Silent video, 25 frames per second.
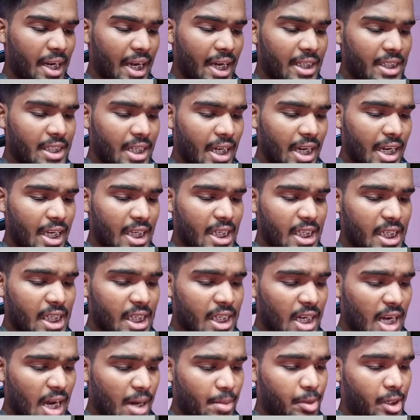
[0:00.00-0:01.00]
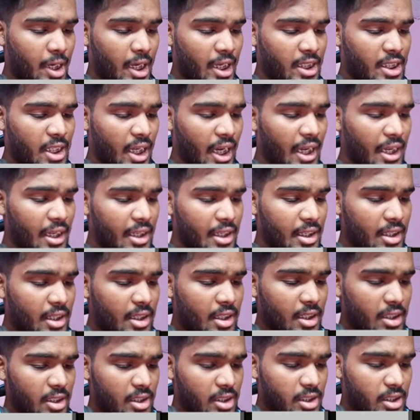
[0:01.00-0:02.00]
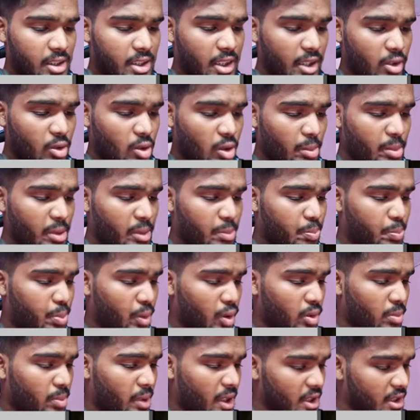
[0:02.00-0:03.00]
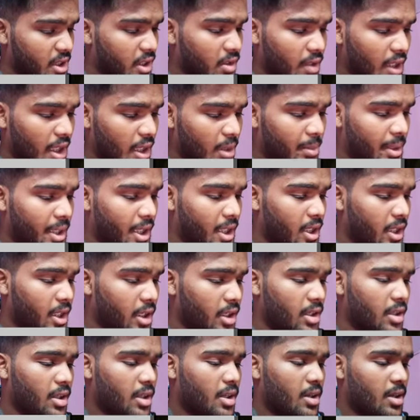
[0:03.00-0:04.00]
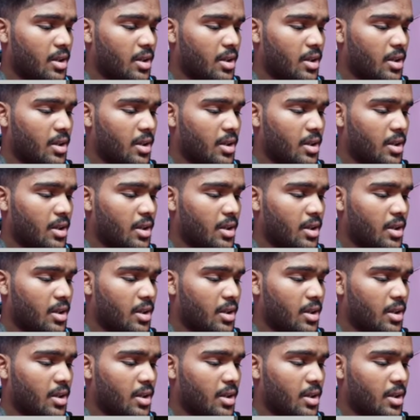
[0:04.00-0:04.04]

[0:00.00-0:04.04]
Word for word: बनाई जाए कि ना बनाई जाए ये तो अभी बहुत बड़ा सवाल है मेरे लिए